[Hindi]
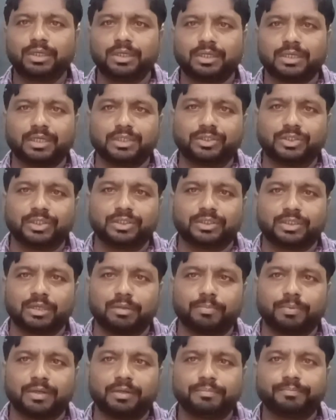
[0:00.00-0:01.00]
एक अच्छे
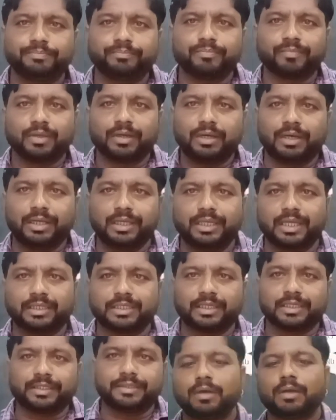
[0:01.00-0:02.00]
स्तर पर ले जा
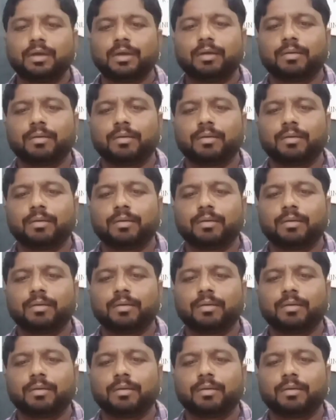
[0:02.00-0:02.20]
सकें